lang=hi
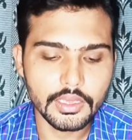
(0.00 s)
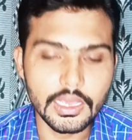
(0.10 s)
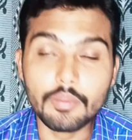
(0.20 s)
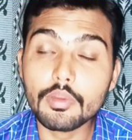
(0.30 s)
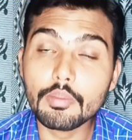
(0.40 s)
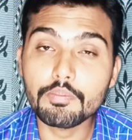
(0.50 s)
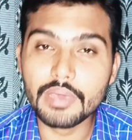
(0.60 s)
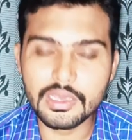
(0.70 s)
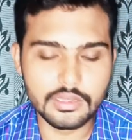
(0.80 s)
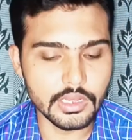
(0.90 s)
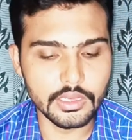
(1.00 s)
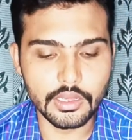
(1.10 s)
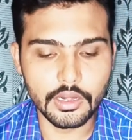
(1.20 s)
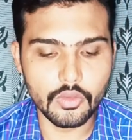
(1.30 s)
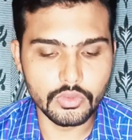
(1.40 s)
यहाँ पे मैं पेस नहीं
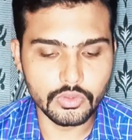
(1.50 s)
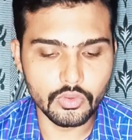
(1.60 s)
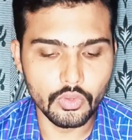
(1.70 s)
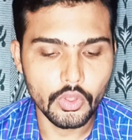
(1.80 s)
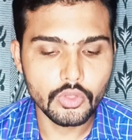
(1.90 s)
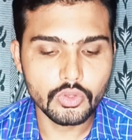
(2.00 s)
कर रहा हूँ इसको